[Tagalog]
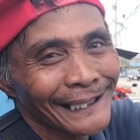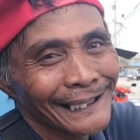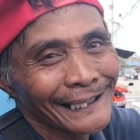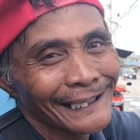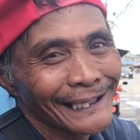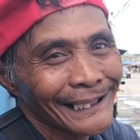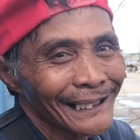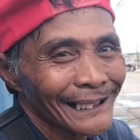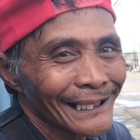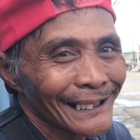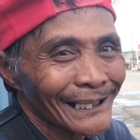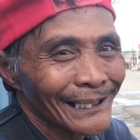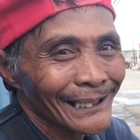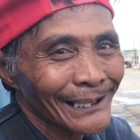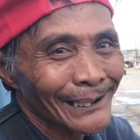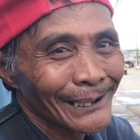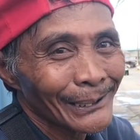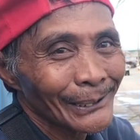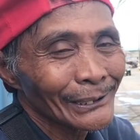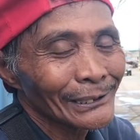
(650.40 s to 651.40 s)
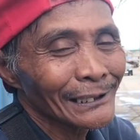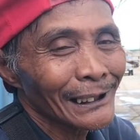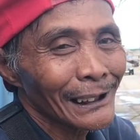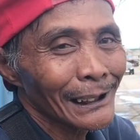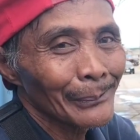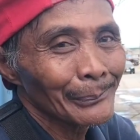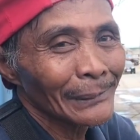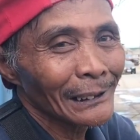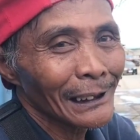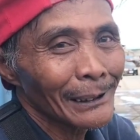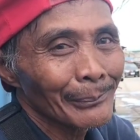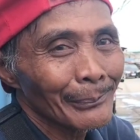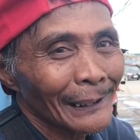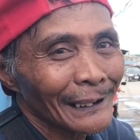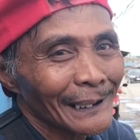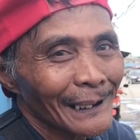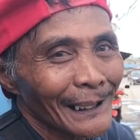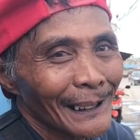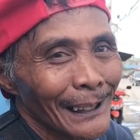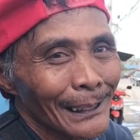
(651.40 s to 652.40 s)
Ah, layo, malayo na rin. Ang
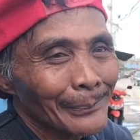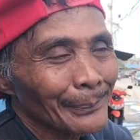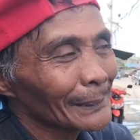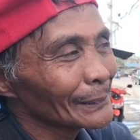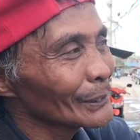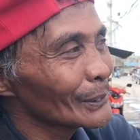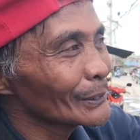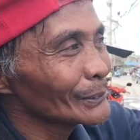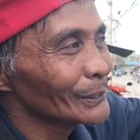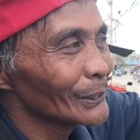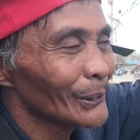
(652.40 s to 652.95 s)
barangay pa yun.